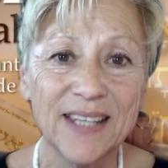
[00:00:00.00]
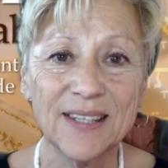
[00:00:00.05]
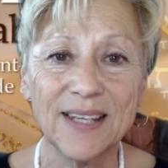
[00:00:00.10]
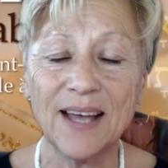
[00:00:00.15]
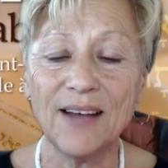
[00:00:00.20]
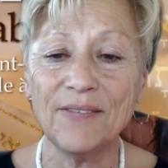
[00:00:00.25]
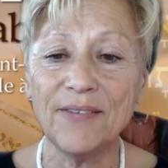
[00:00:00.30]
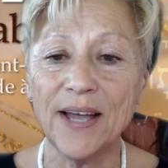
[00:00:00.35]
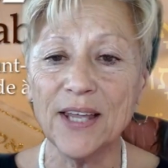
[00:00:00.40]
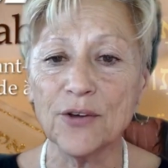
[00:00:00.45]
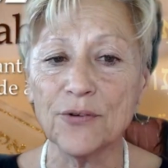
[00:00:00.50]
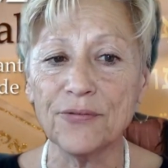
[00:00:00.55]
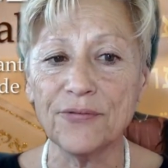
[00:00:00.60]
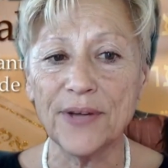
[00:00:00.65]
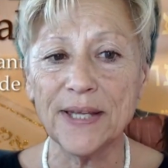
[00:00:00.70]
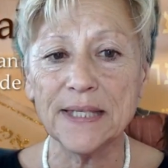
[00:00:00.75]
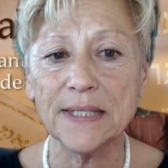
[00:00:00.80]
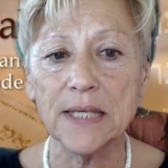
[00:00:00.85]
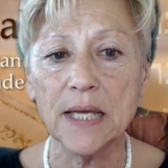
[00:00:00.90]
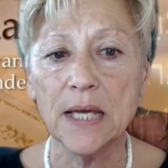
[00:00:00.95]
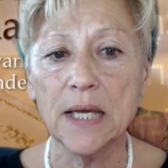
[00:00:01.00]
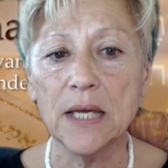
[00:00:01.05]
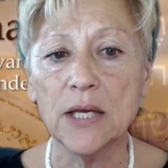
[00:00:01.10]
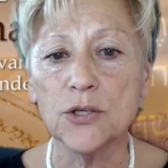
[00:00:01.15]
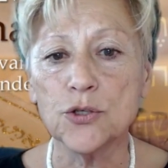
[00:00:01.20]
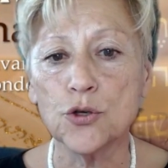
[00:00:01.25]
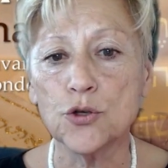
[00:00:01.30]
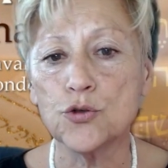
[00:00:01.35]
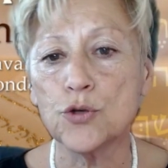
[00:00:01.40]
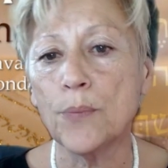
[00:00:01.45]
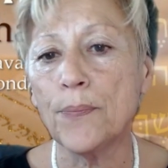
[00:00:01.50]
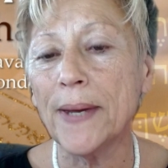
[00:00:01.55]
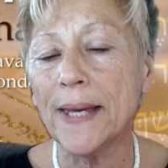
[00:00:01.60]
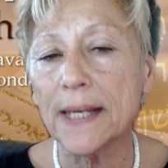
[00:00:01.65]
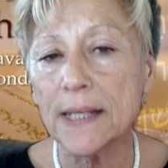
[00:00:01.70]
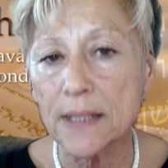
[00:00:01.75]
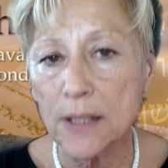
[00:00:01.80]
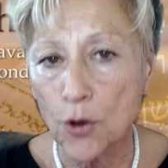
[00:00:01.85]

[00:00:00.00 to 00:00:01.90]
Travail en fait ce ne soit pas